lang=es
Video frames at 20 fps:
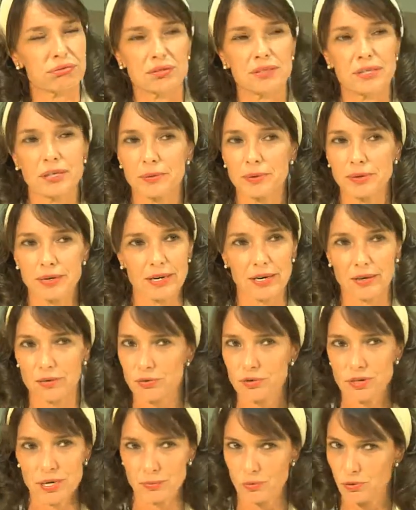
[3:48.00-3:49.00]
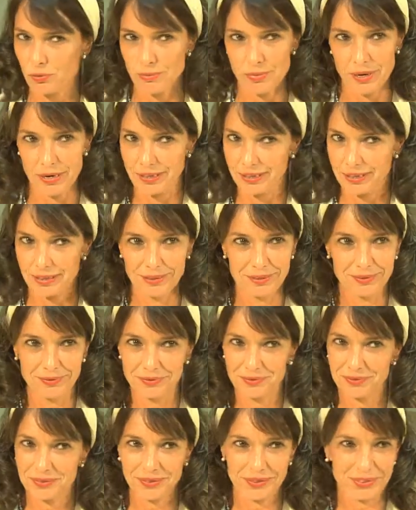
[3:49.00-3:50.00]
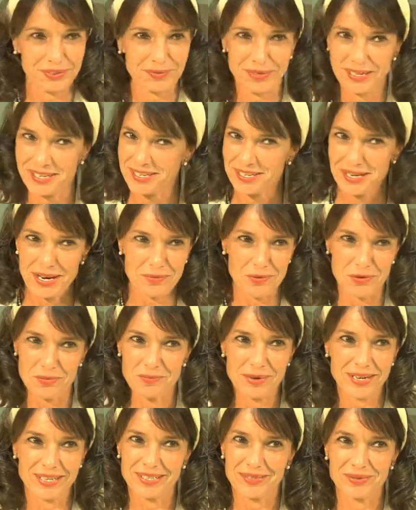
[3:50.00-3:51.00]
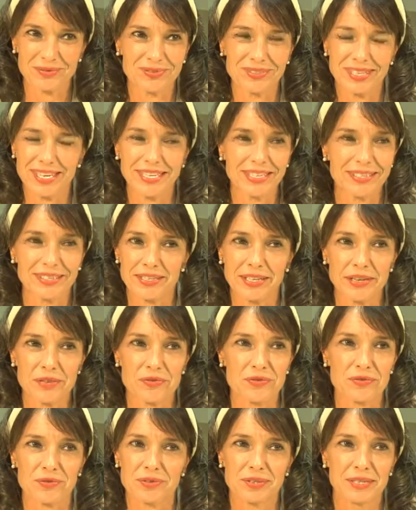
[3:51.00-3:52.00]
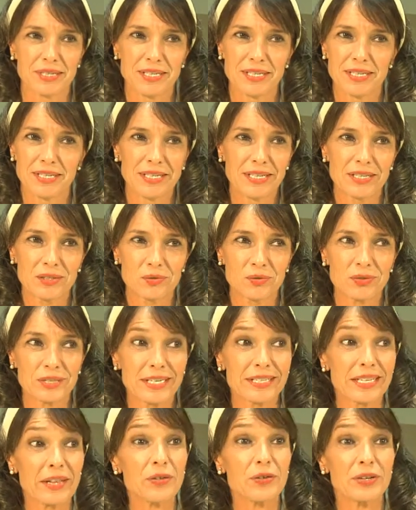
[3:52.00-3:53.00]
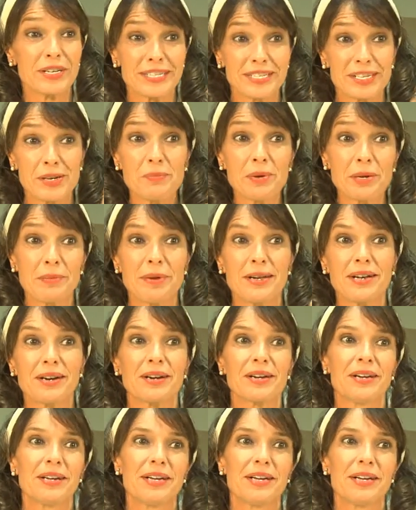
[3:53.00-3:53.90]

que, Bernardo es la bomba, ¿eh? Mm. Y es la bomba, es un talentazo. un talentazo. Y es el primer...